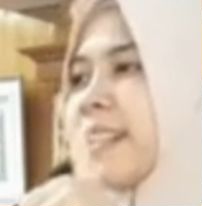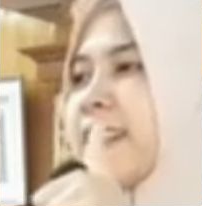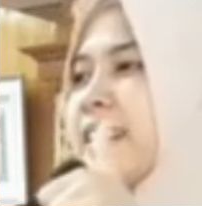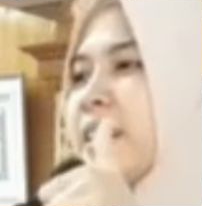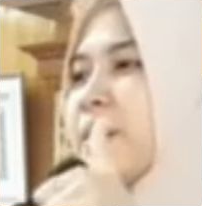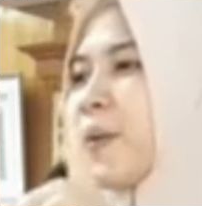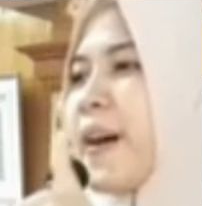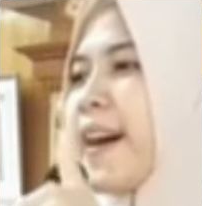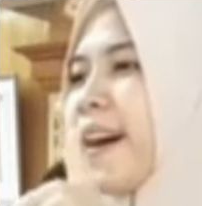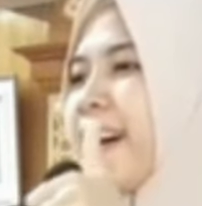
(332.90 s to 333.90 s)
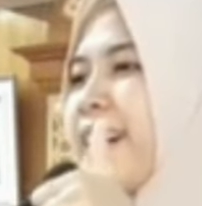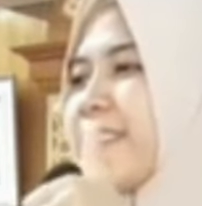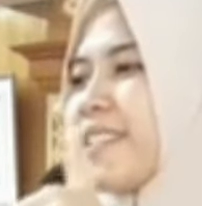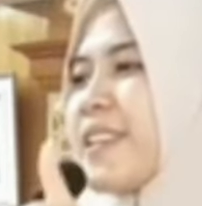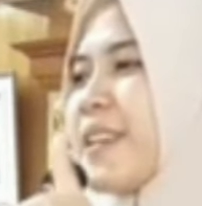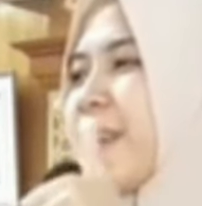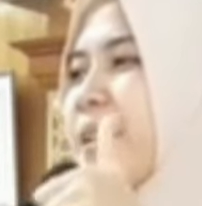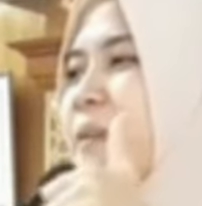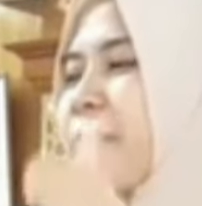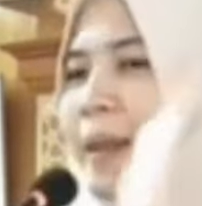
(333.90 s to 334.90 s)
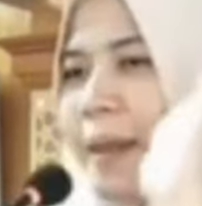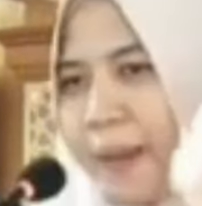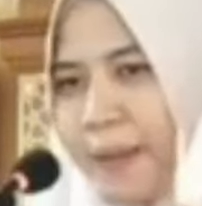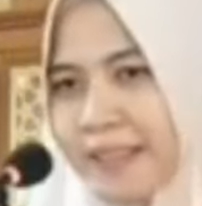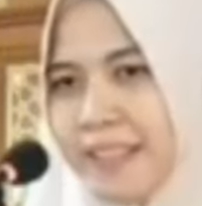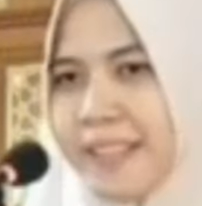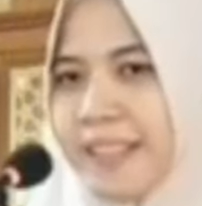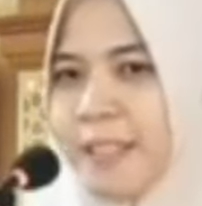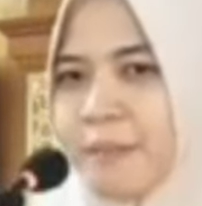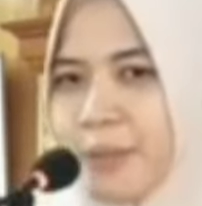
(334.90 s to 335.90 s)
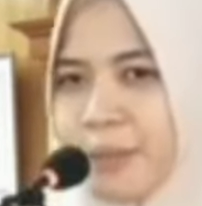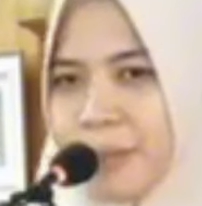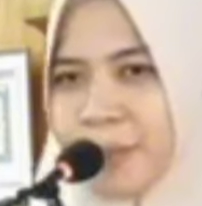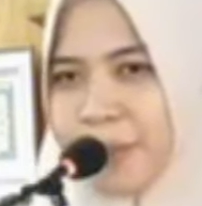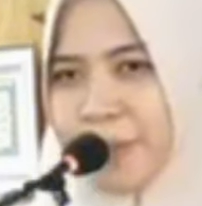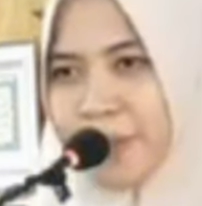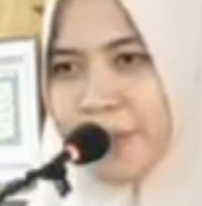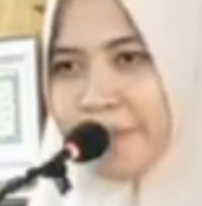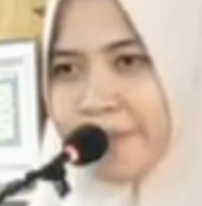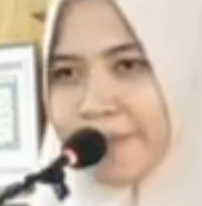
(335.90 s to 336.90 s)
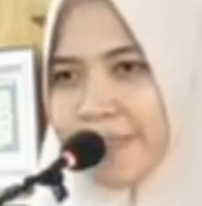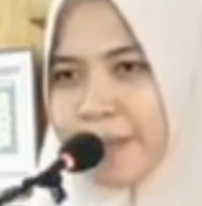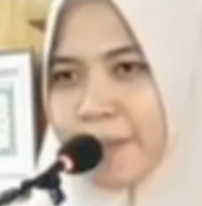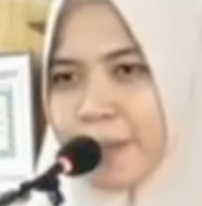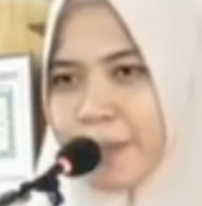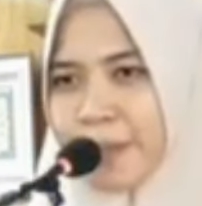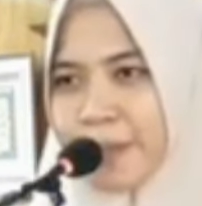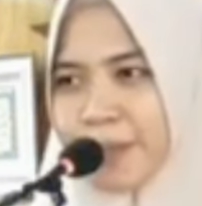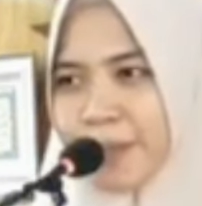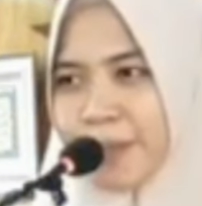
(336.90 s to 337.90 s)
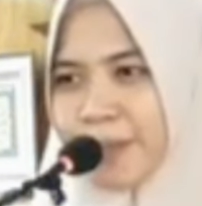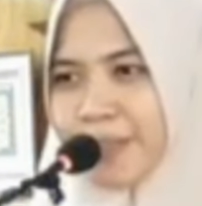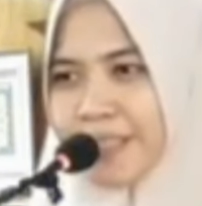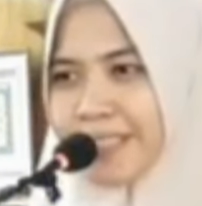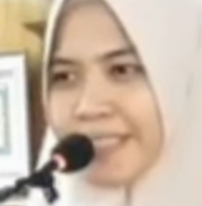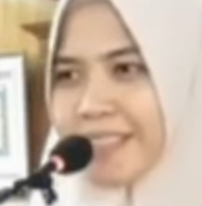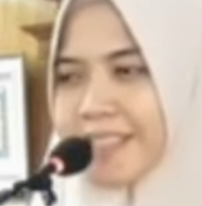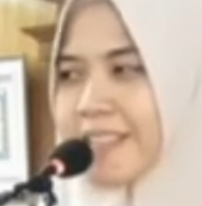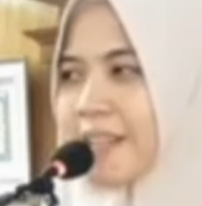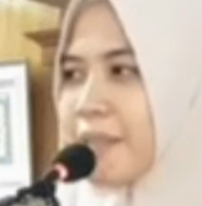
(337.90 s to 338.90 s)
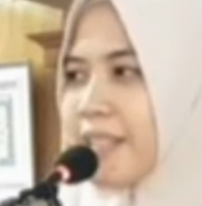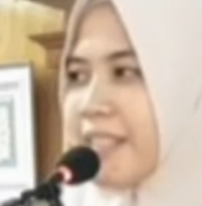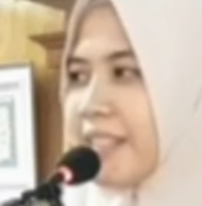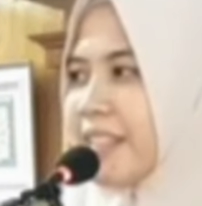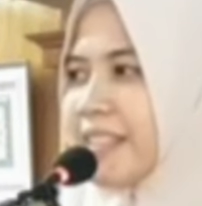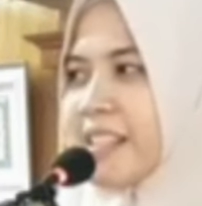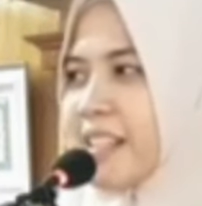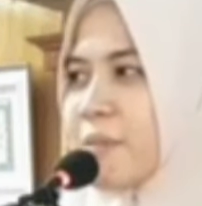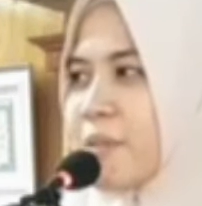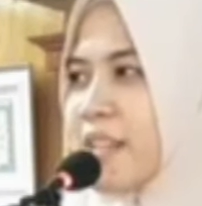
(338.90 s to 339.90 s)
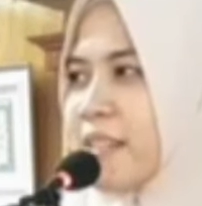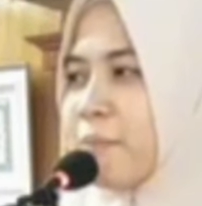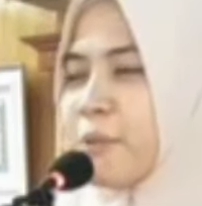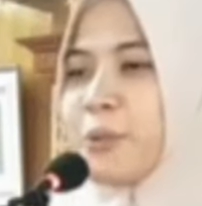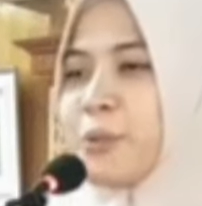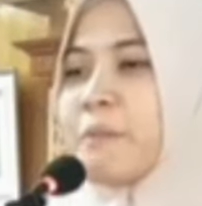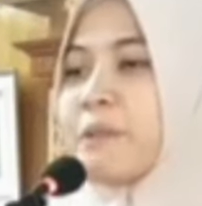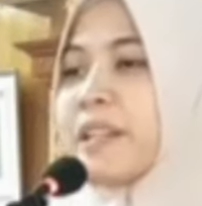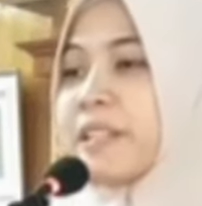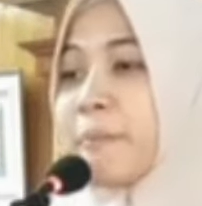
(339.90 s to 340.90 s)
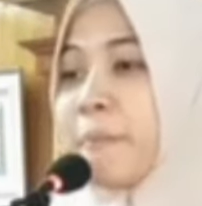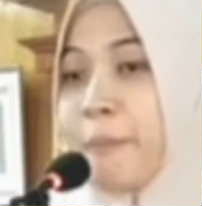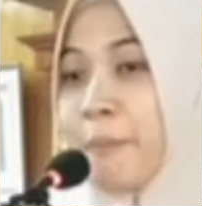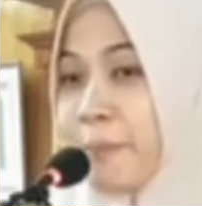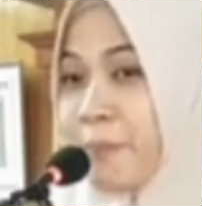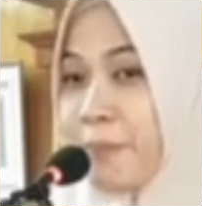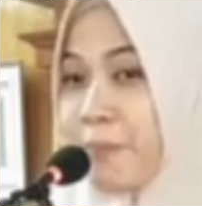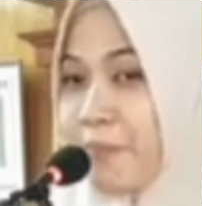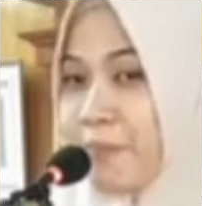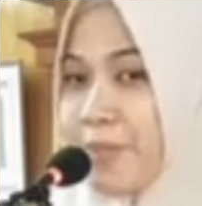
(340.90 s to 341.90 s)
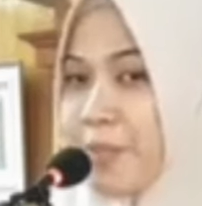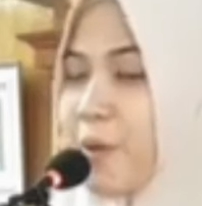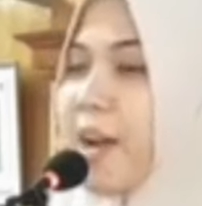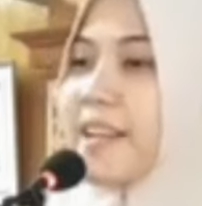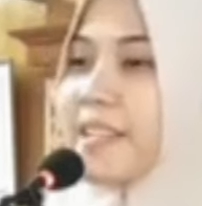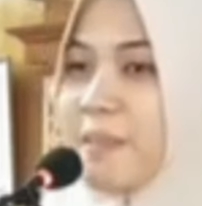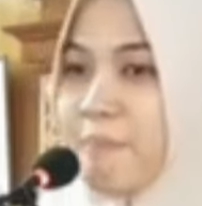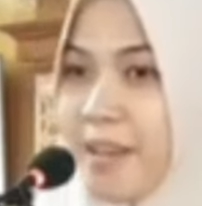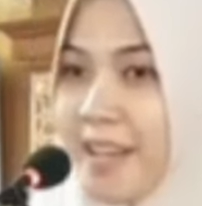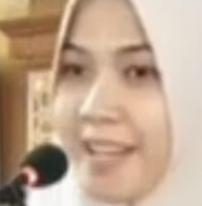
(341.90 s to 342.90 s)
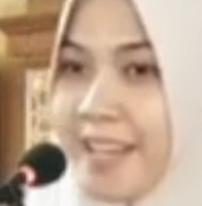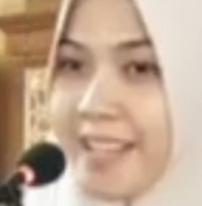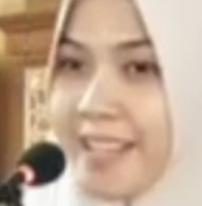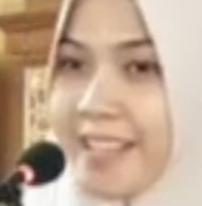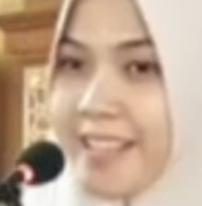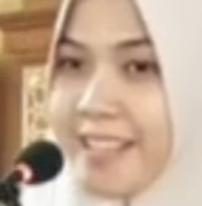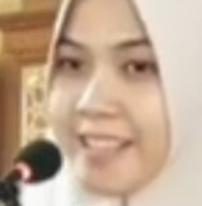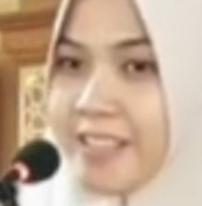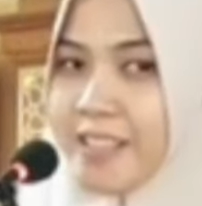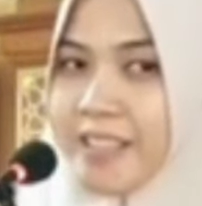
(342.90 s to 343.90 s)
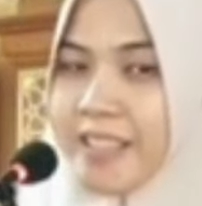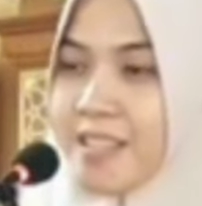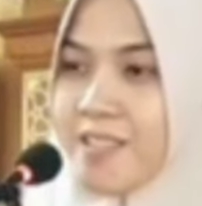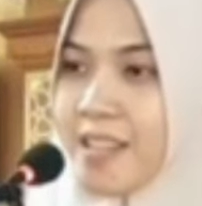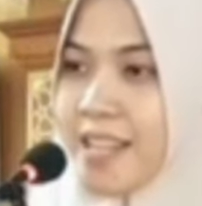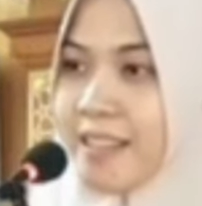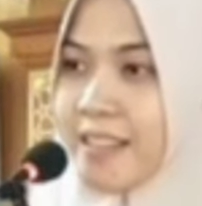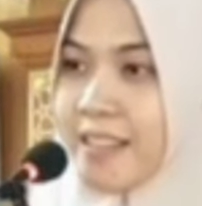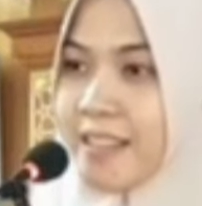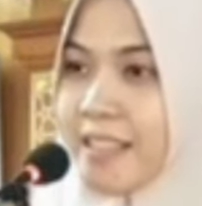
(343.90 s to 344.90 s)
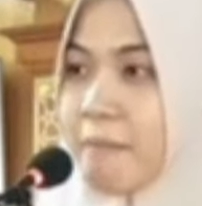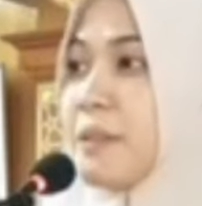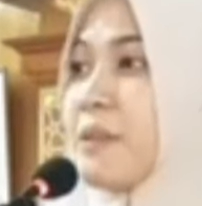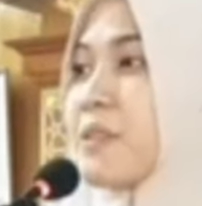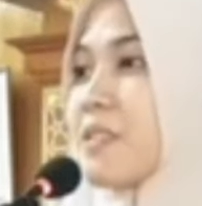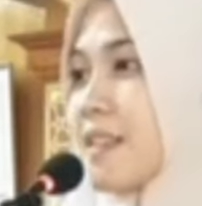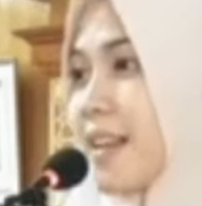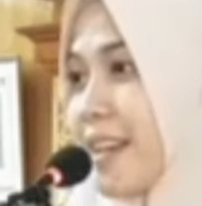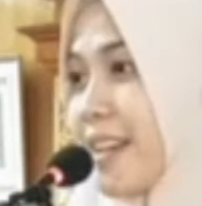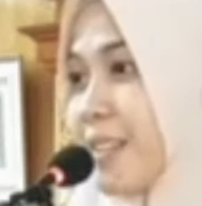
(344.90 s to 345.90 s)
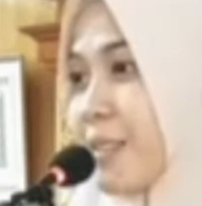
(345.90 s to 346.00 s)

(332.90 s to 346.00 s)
kewajiban. Bu, bu, selama ini kita yang anggap sholat butuh apa wajib? Wajib ya. Kalau kita nggak sholat, dapat dosa.